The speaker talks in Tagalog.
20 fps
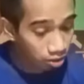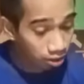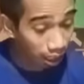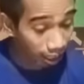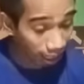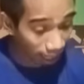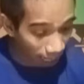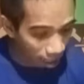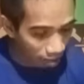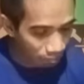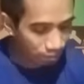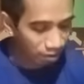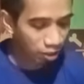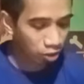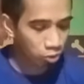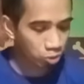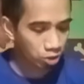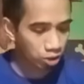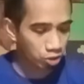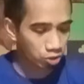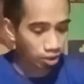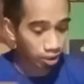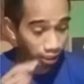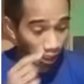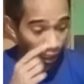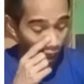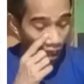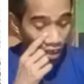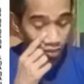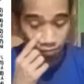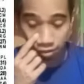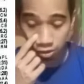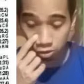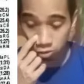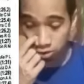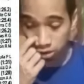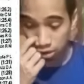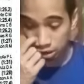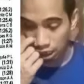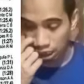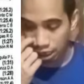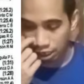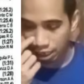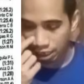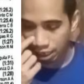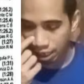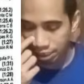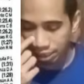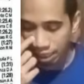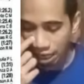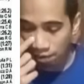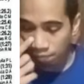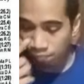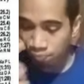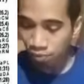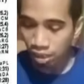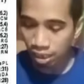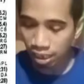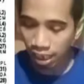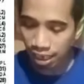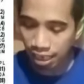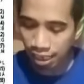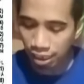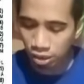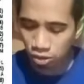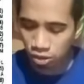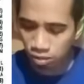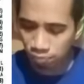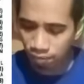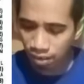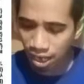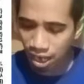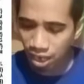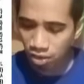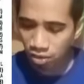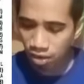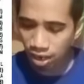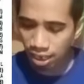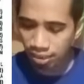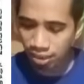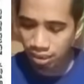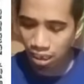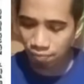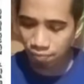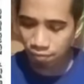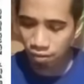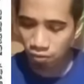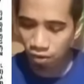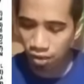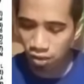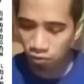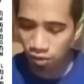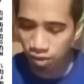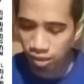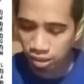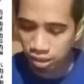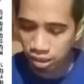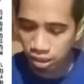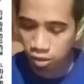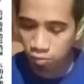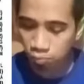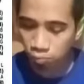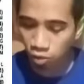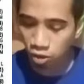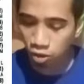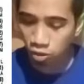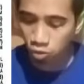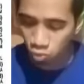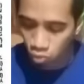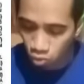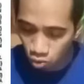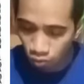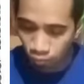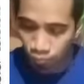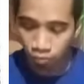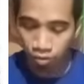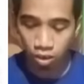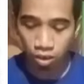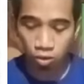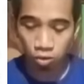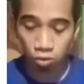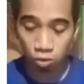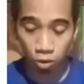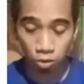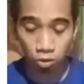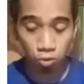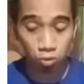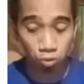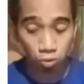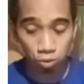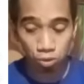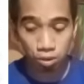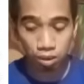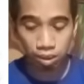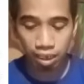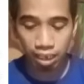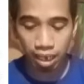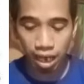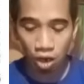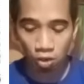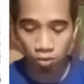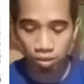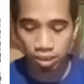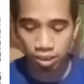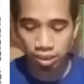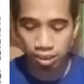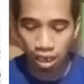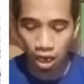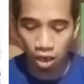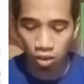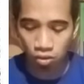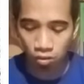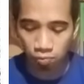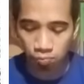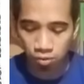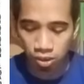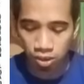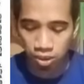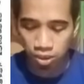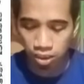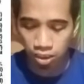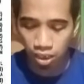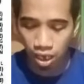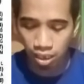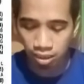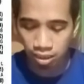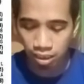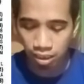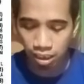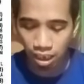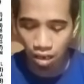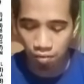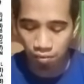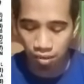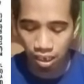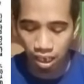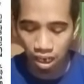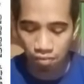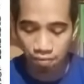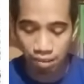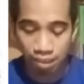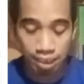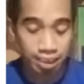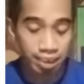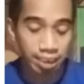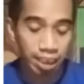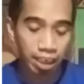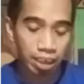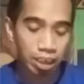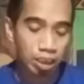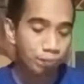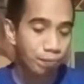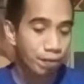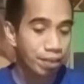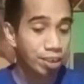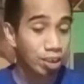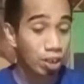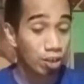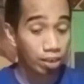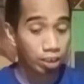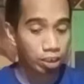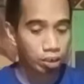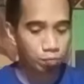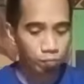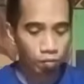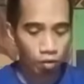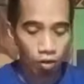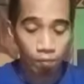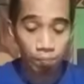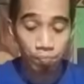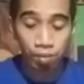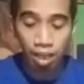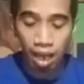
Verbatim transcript: Jan Alvin Guse sorry, Jan Alvin Guse na narerenda. Galing ito sa panalo last time, may 126.2. Dos uno yung naging outings niya out of 13 runs naglaban-laban sa isang special race po.